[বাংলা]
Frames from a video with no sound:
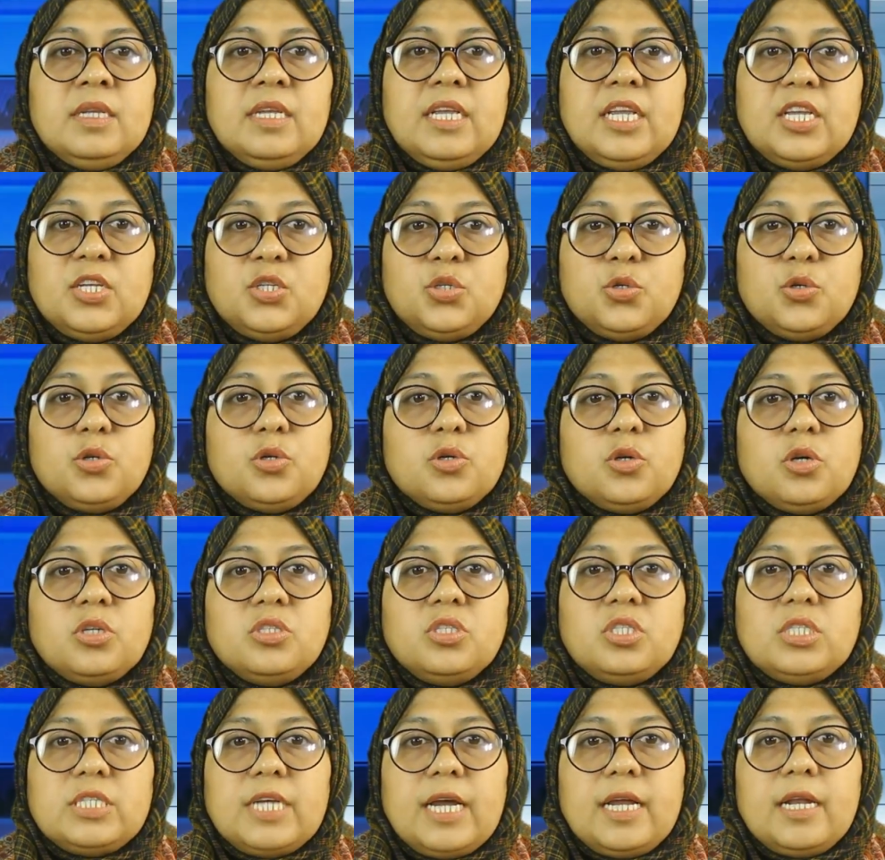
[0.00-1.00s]

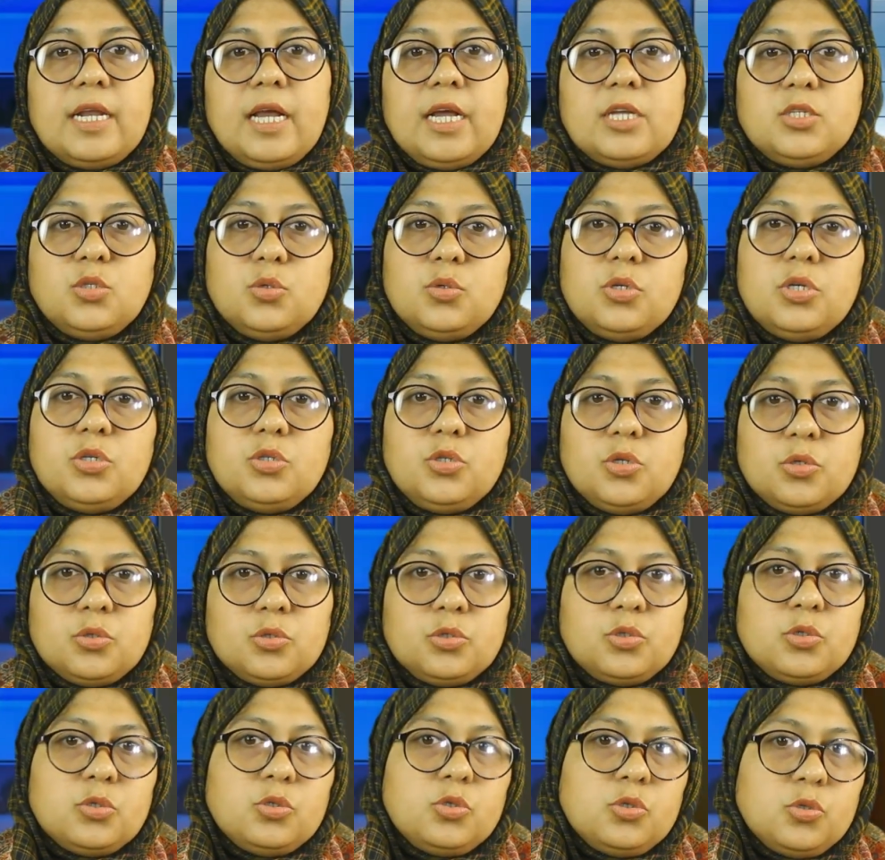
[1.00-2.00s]
কিশোরগঞ্জ চার আসনের
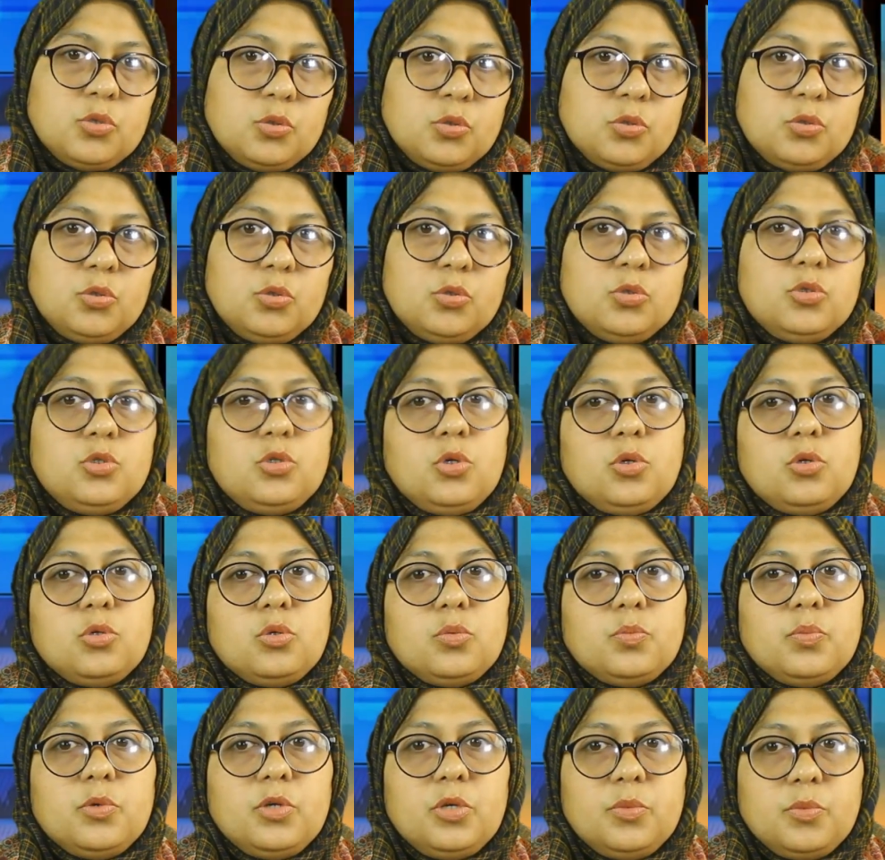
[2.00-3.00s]
সংসদ সদস্য
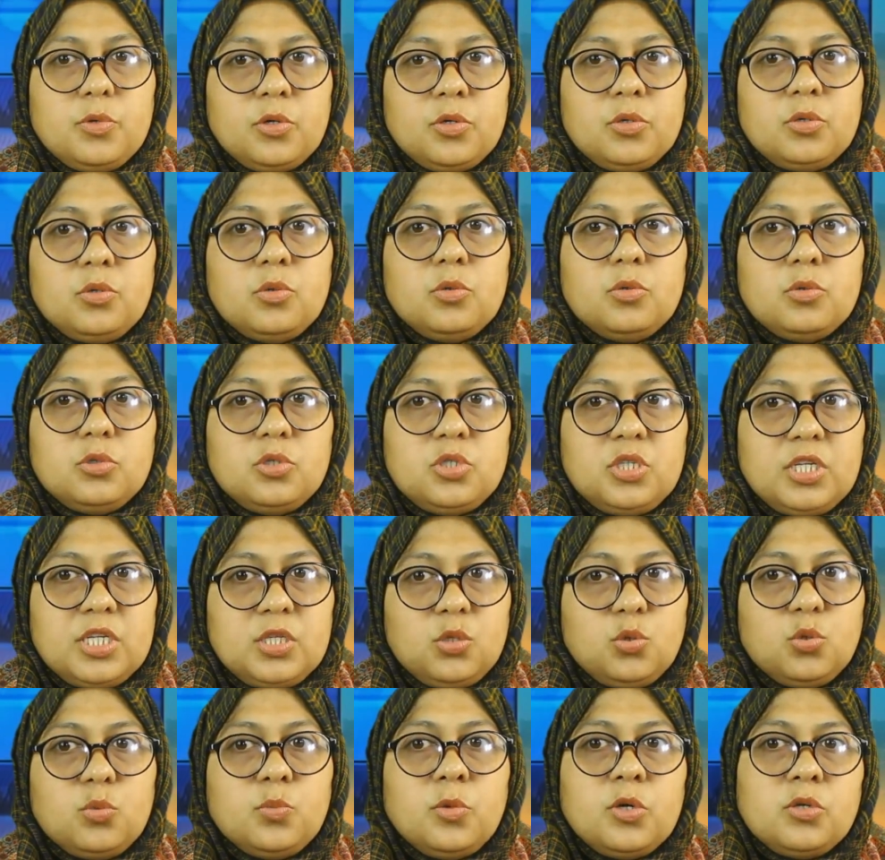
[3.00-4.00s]
সড়ক পরিবহন ও
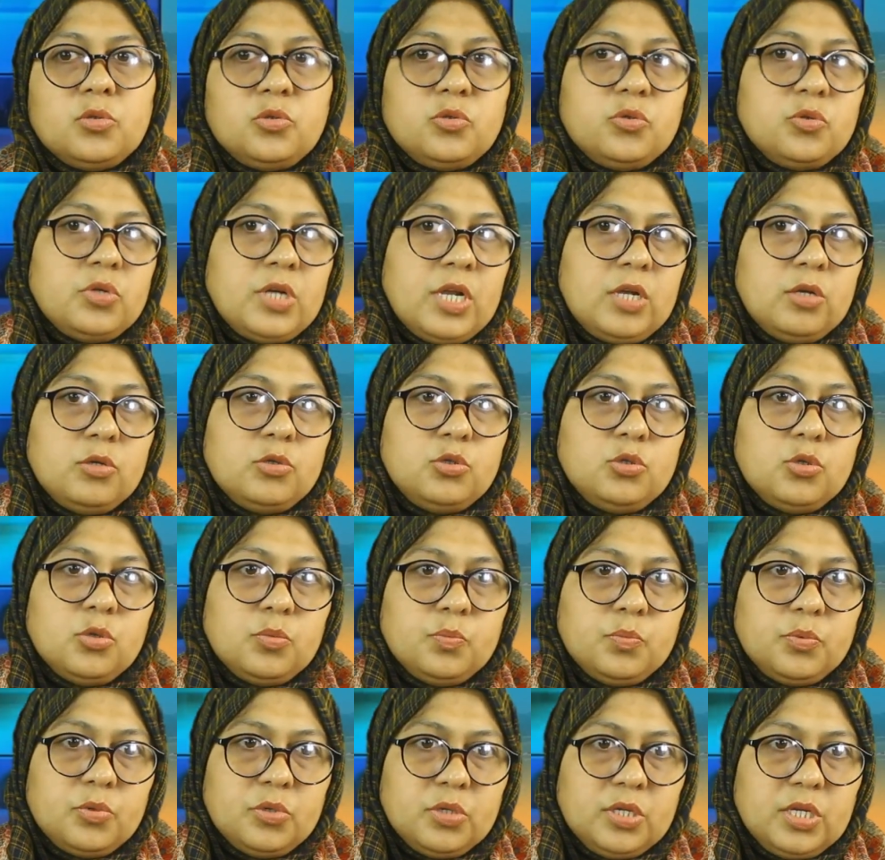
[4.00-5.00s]
সেতু মন্ত্রণালয়
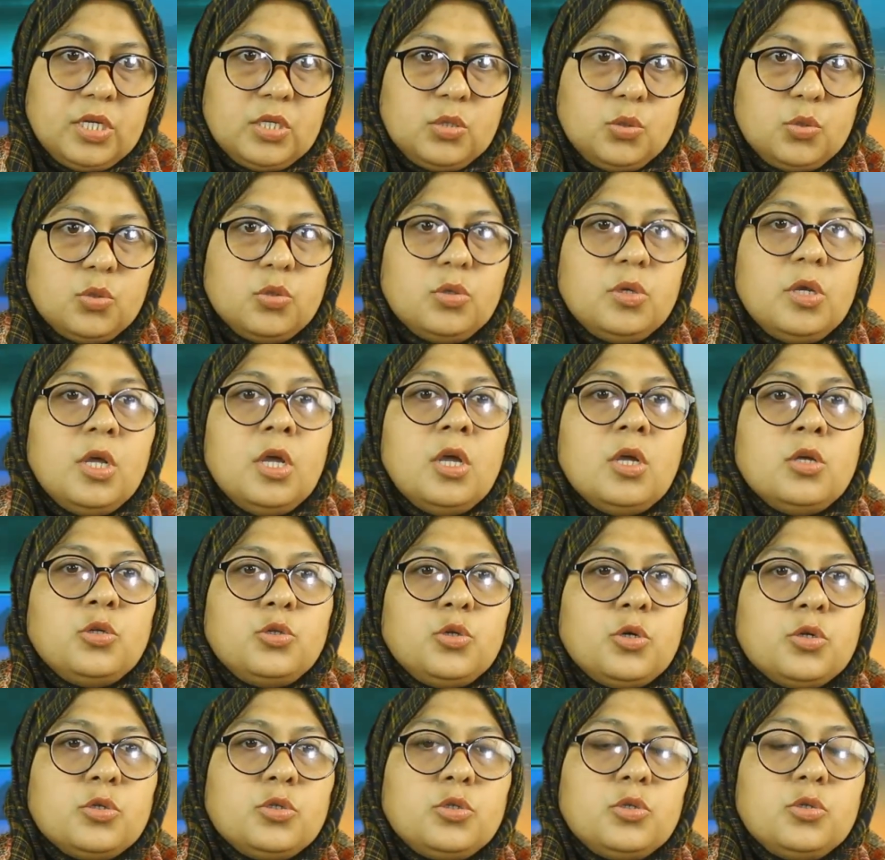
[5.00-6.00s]
সম্পর্কিত
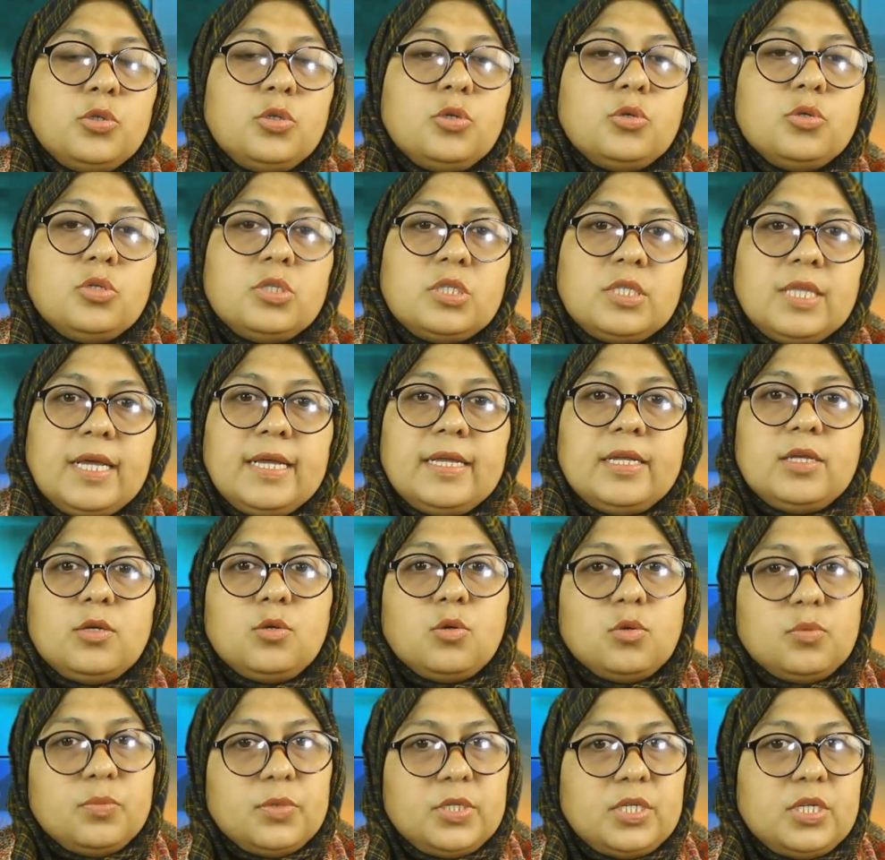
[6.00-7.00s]
সংসদীয় স্থায়ী
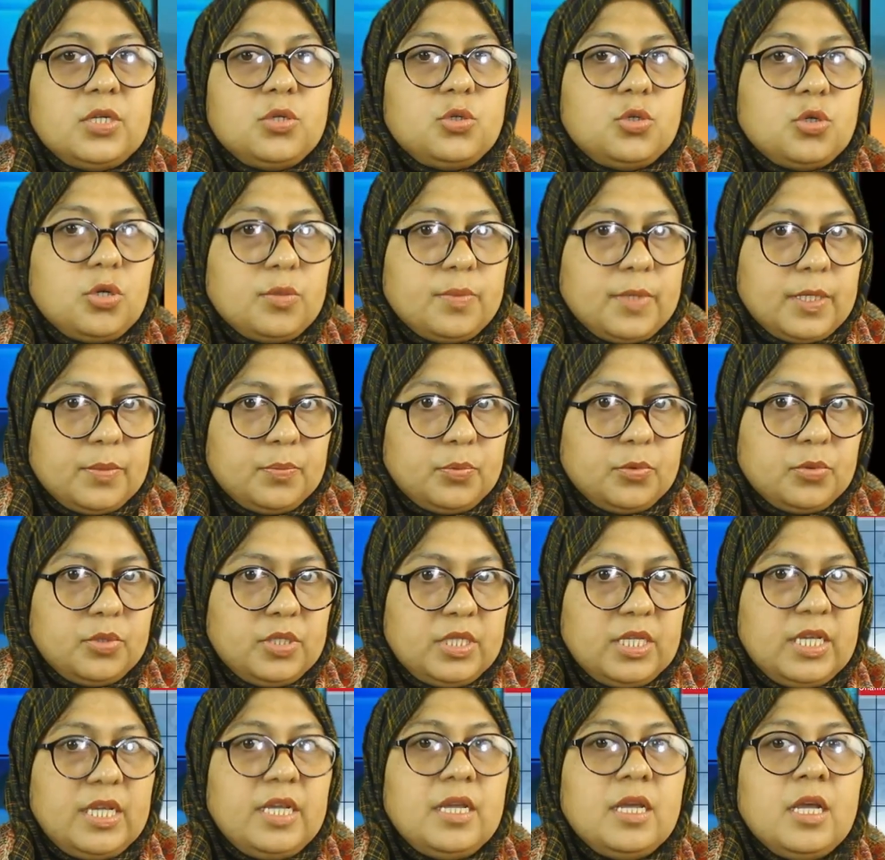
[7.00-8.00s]
কমিটির
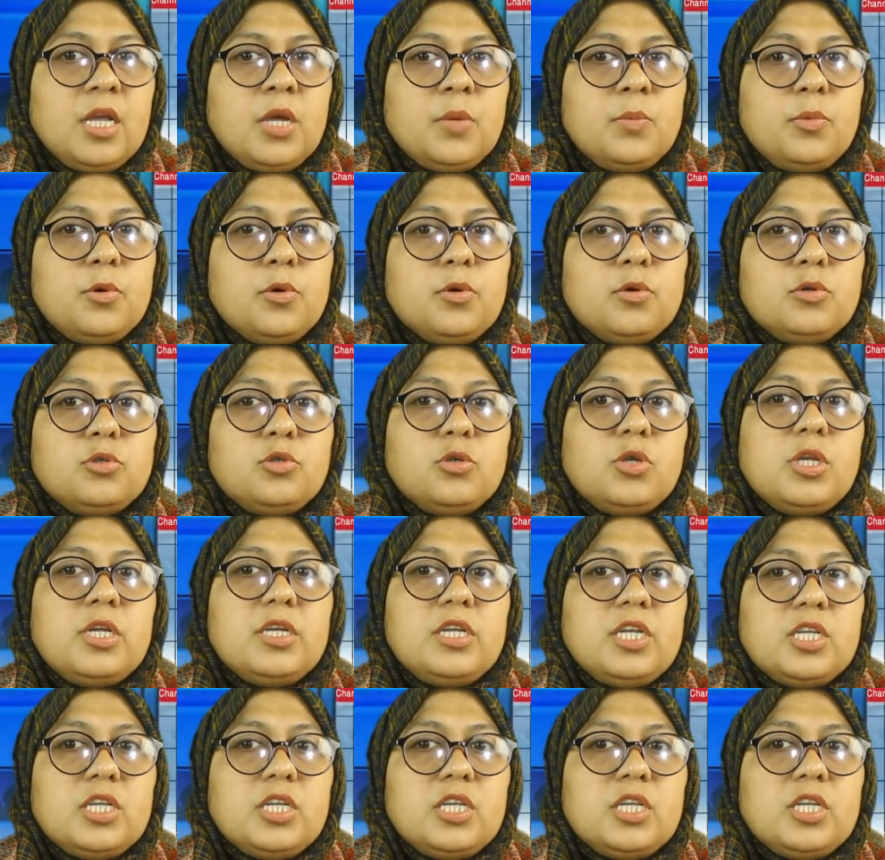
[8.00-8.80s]
সভাপতি প্রকৌশলী